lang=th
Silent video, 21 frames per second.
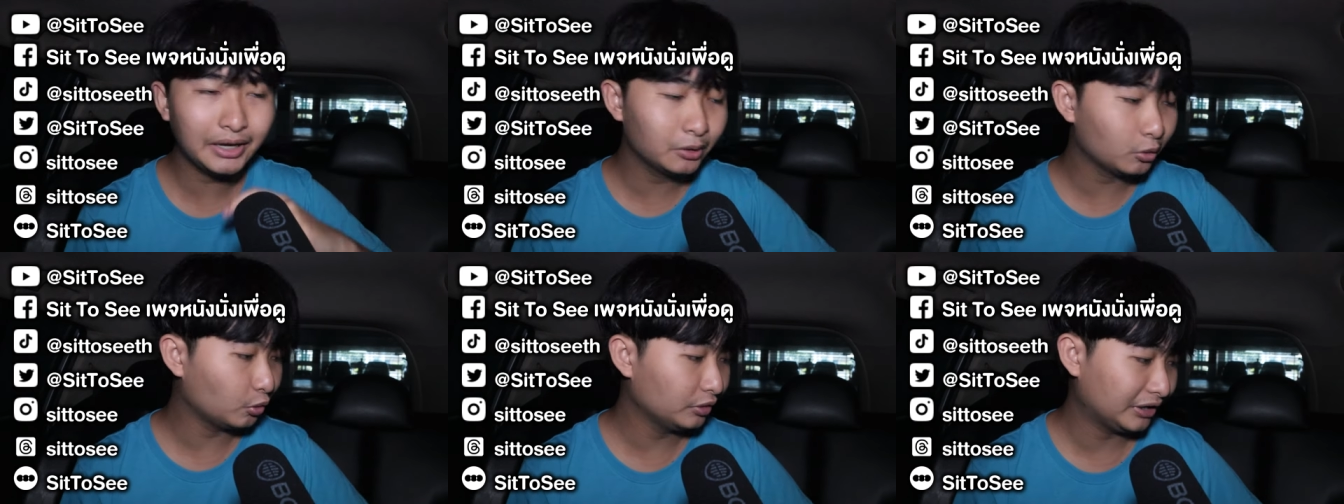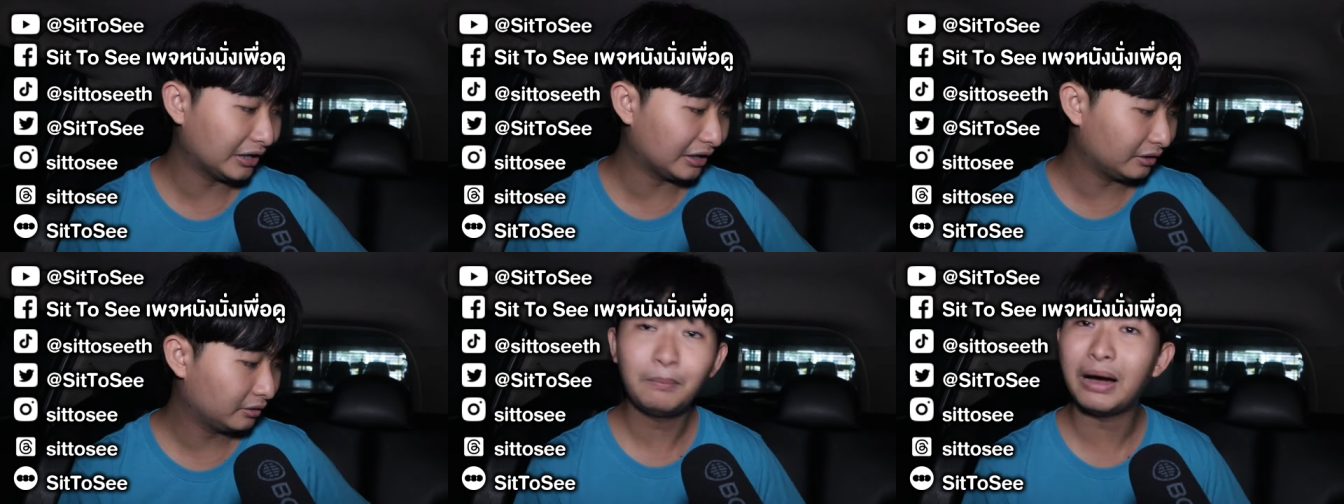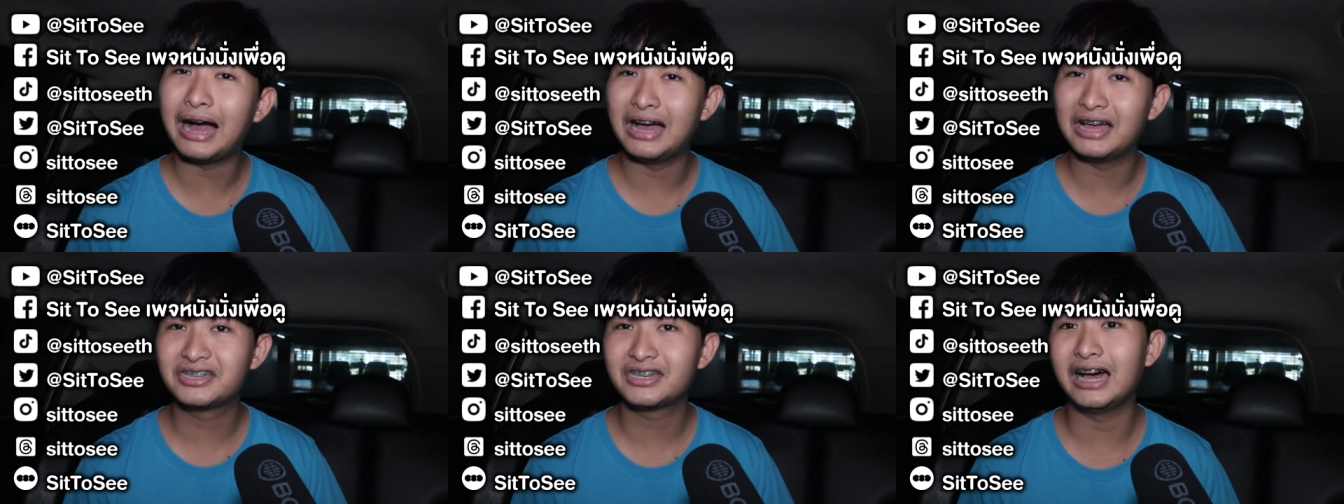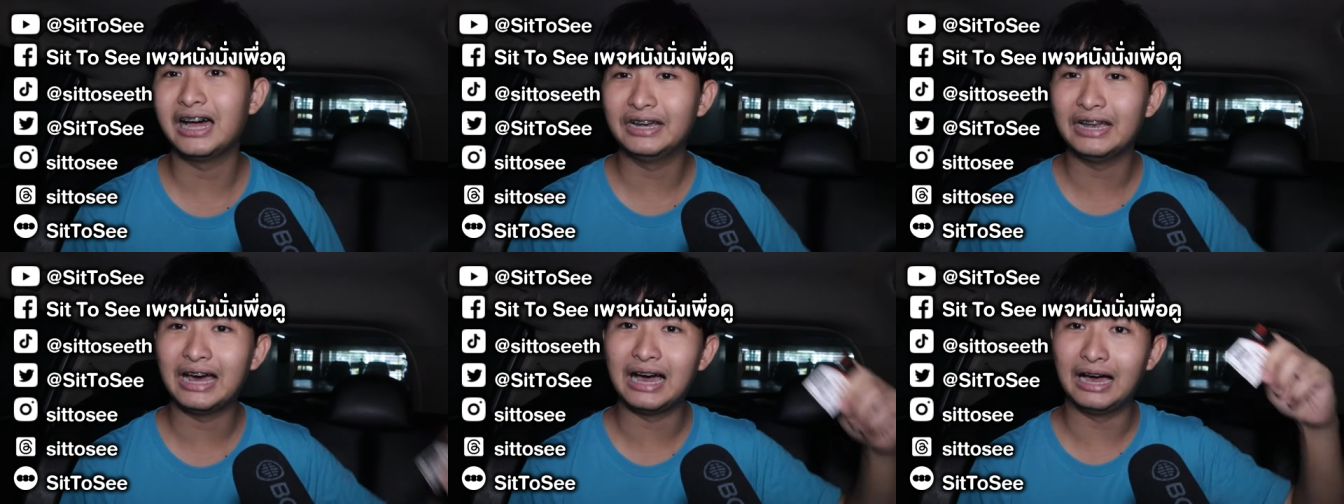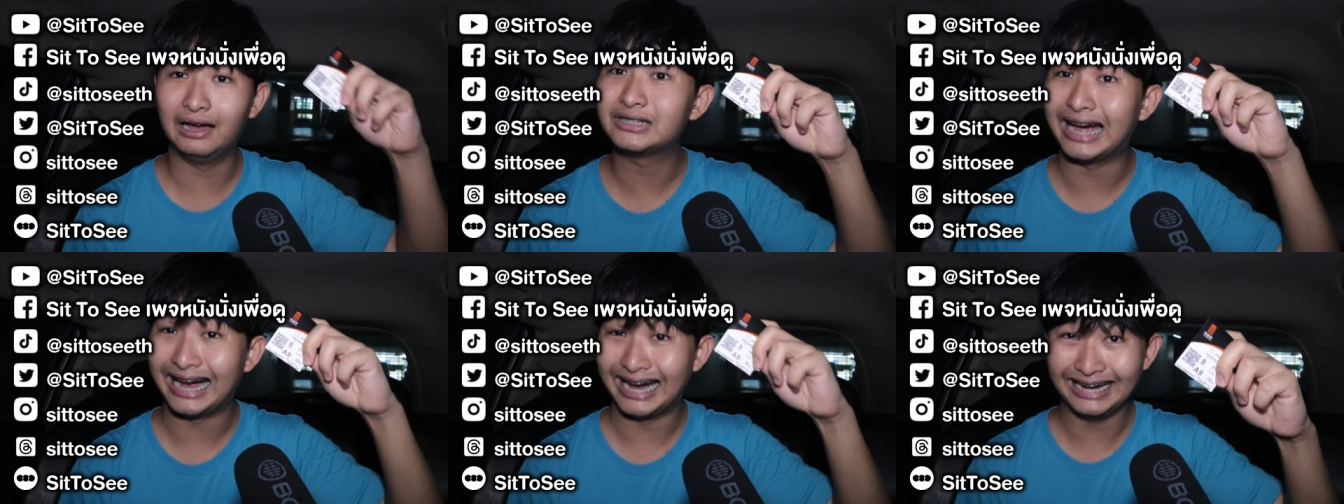ดูเนี่ยปะชาดะ
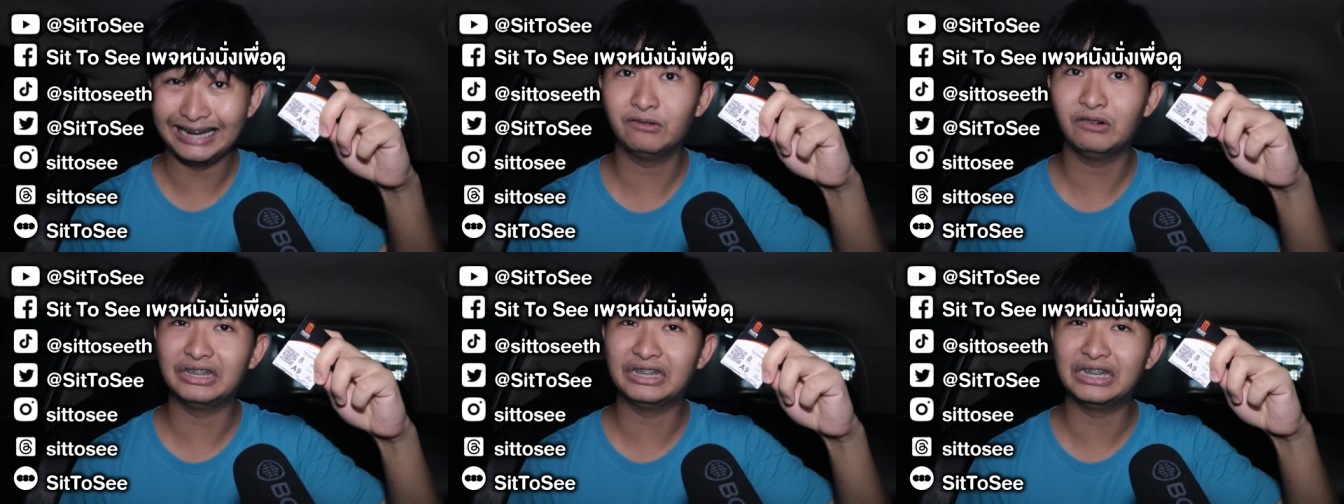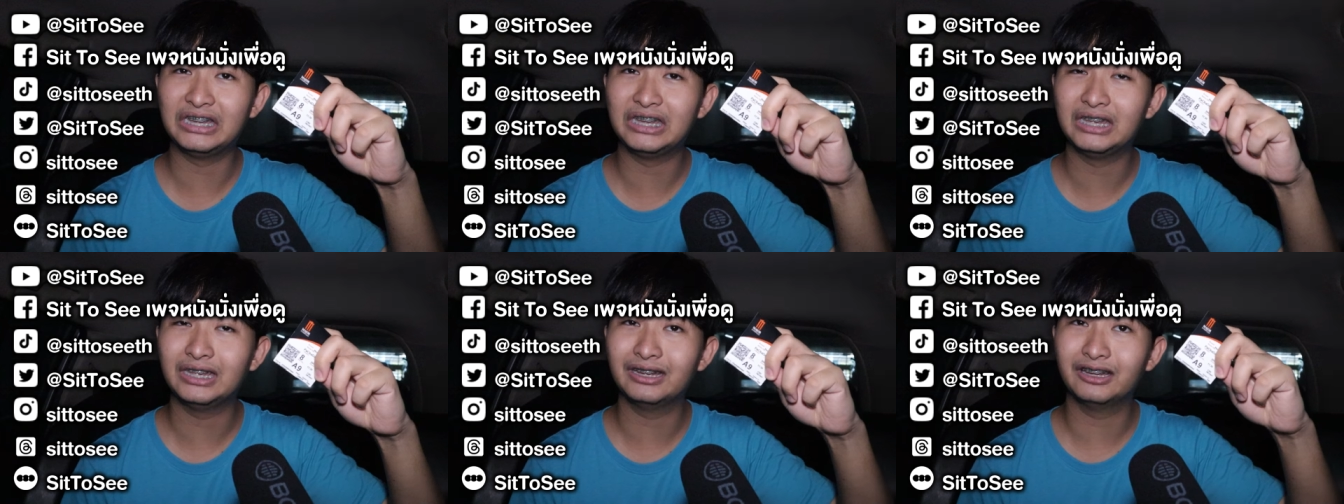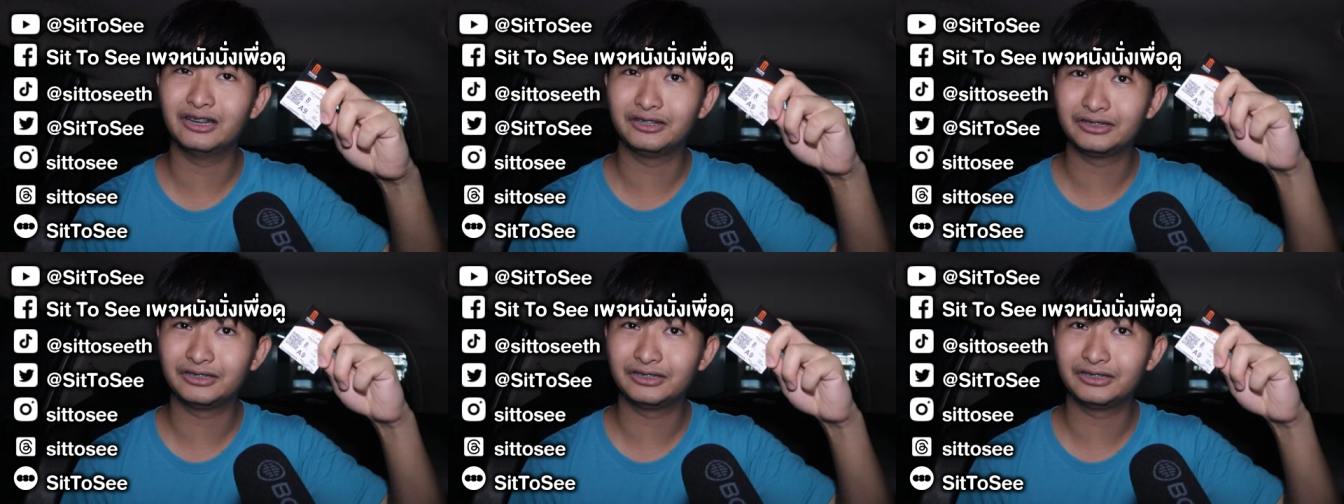ฉายแล้ววันนี้